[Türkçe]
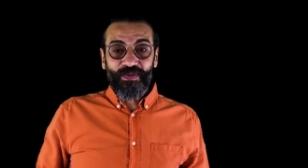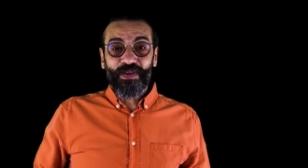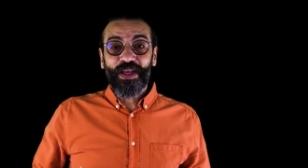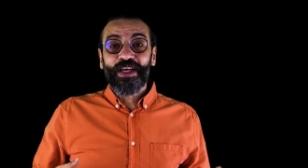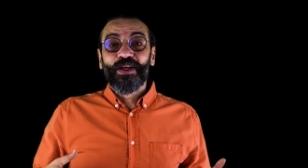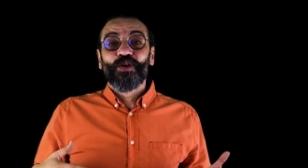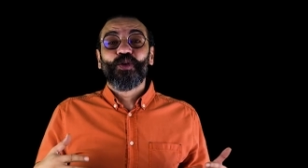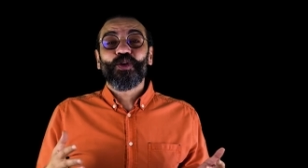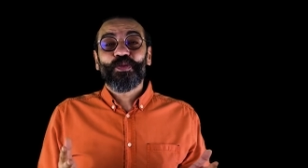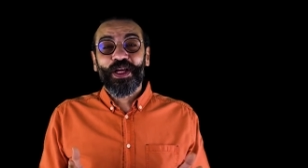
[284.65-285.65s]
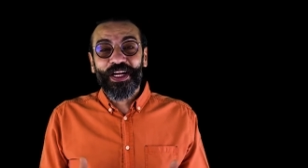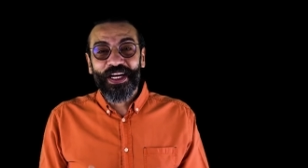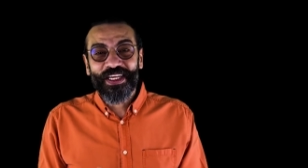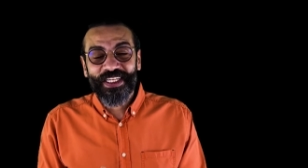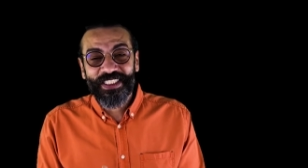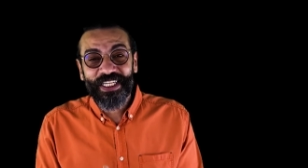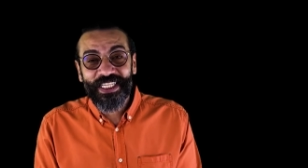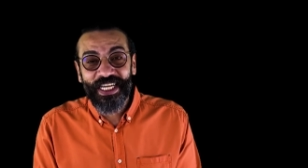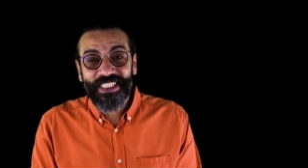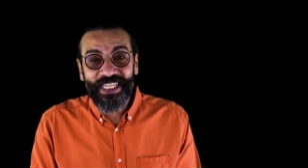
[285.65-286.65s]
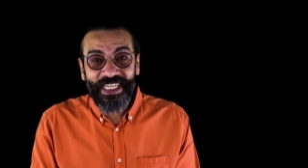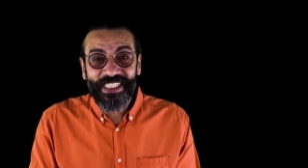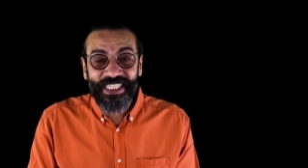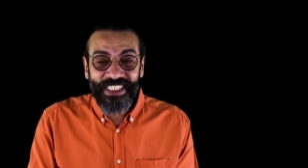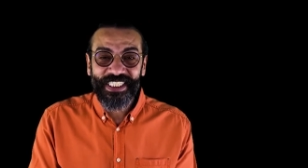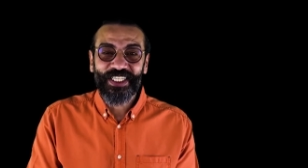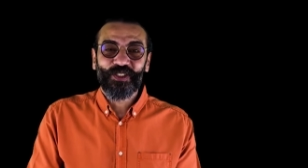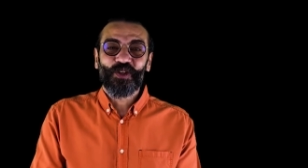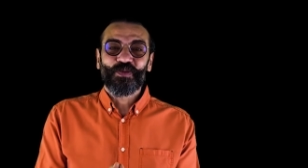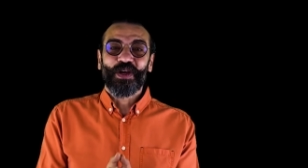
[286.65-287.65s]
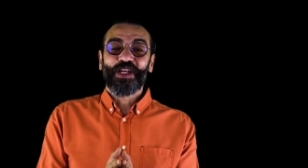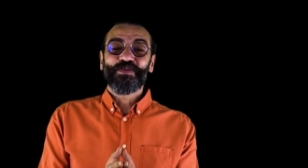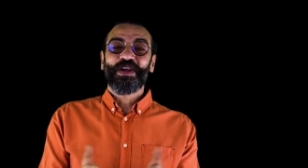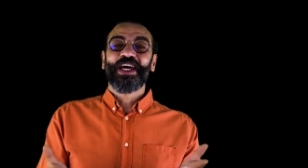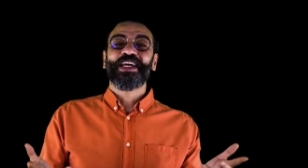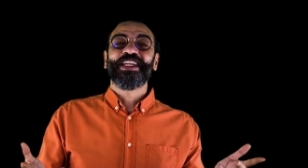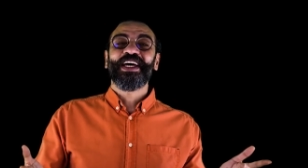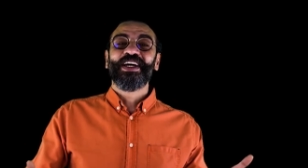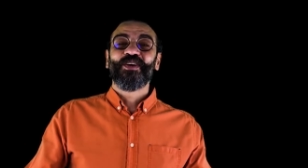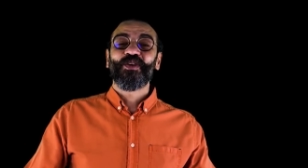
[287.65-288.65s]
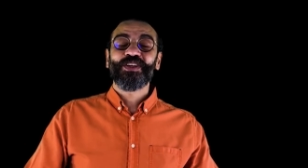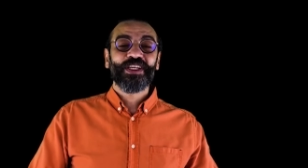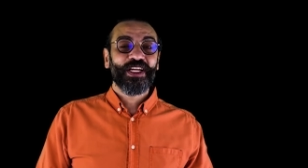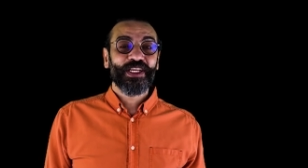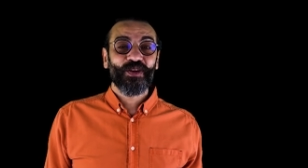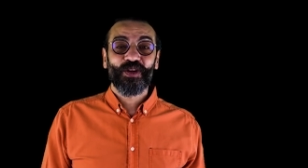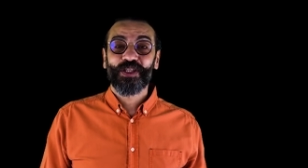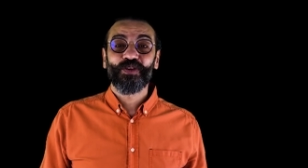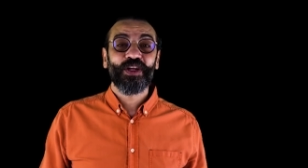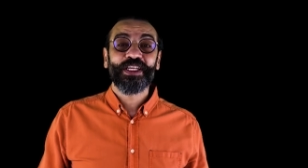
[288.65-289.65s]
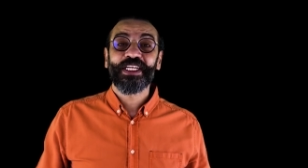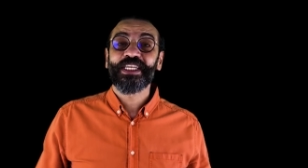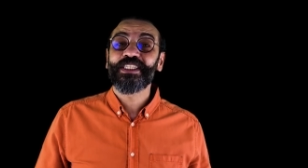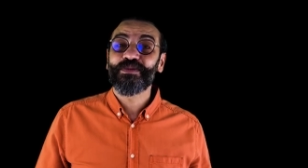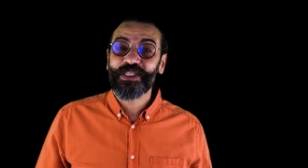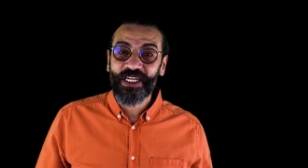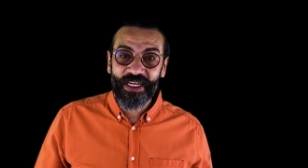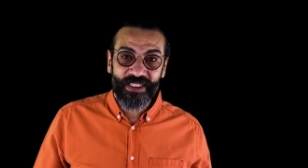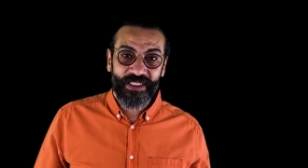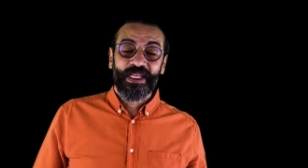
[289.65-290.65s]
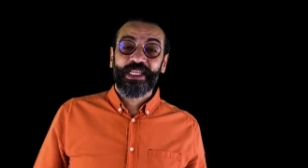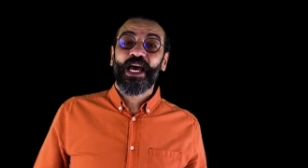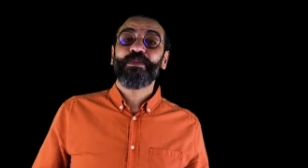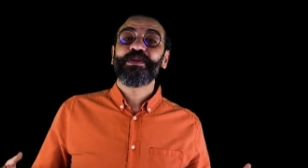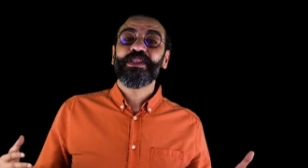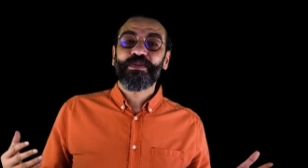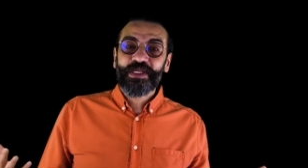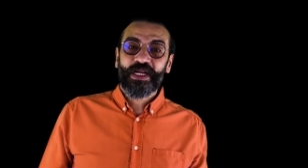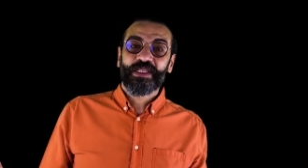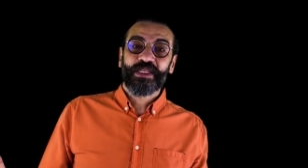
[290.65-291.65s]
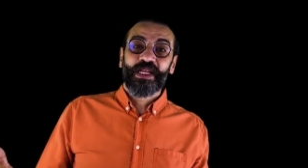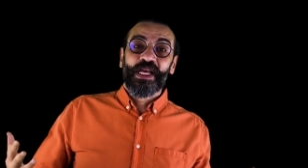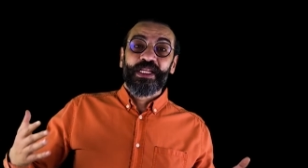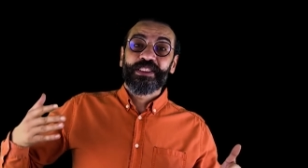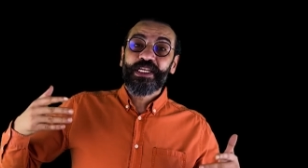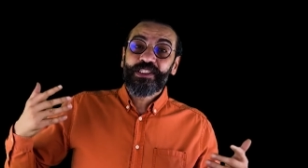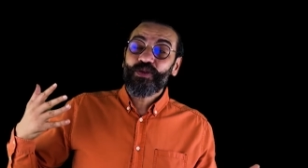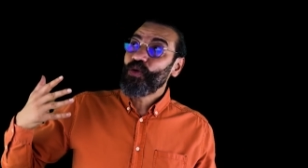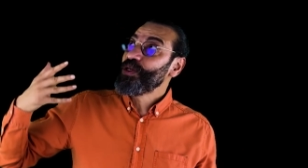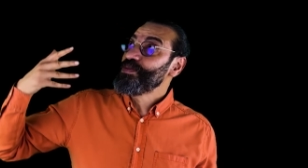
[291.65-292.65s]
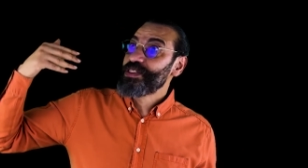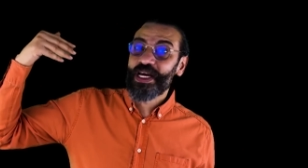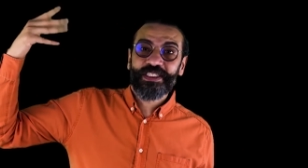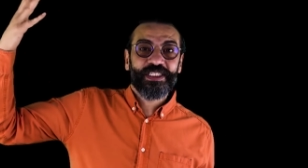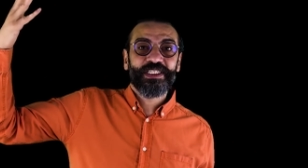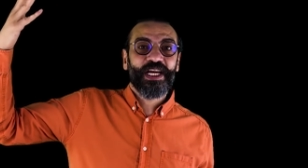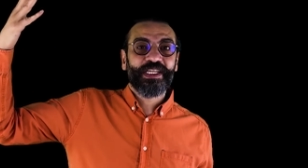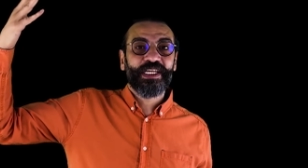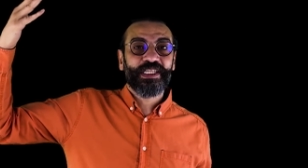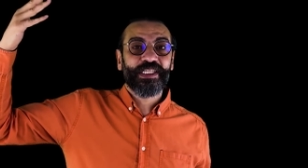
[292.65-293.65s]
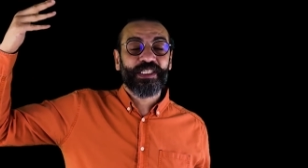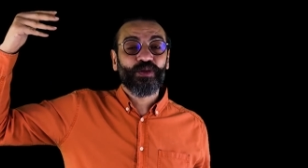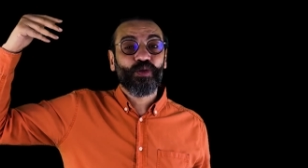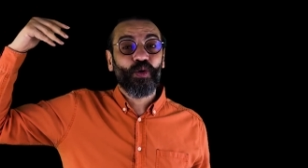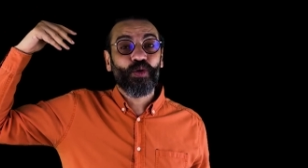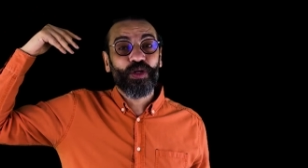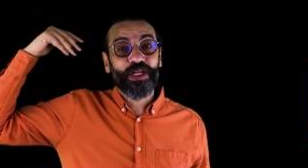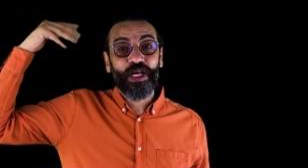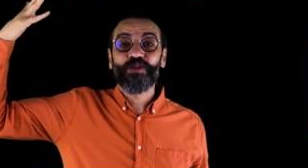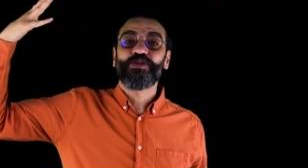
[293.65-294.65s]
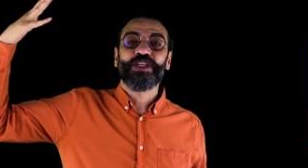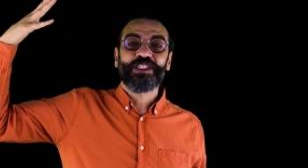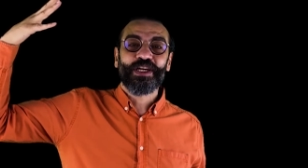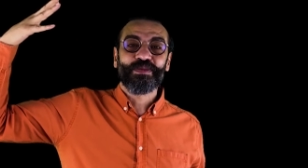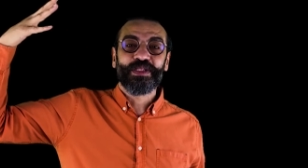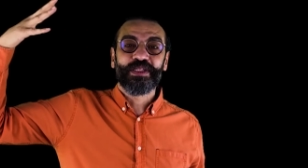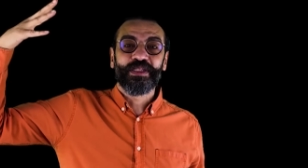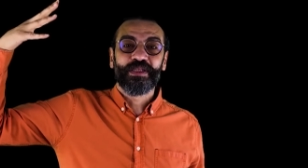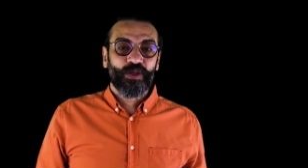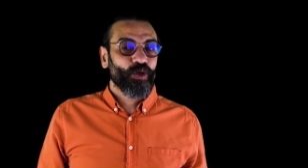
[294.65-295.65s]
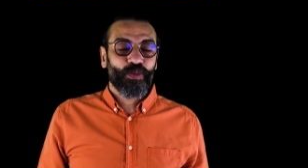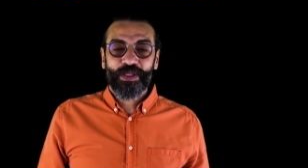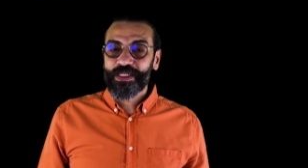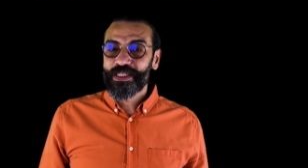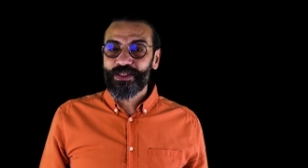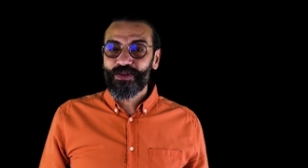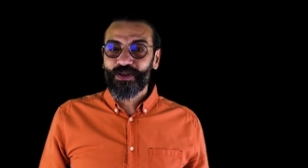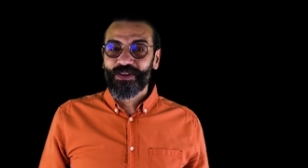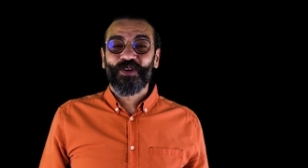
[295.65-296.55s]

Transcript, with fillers: Ve kurbağalar arkadaşlar diğer seyirci, izleyici kurbağaları merakla onun yanına giriyorlar. Diyorlar ki nasıl başardın? Ne yaptın da başardın? Nasıl o imkansızı gerçekleştirdin? O kulenin en üstüne çıkabildin? Kurba'dan ses yok.